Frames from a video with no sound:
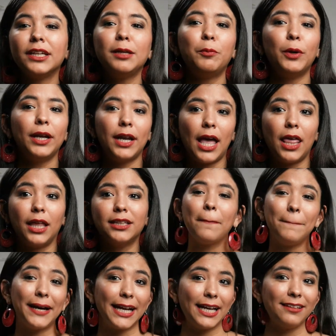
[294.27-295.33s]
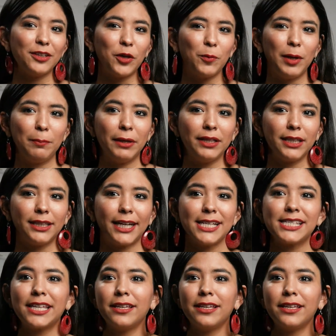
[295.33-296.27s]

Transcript: y pues nada, para este 2023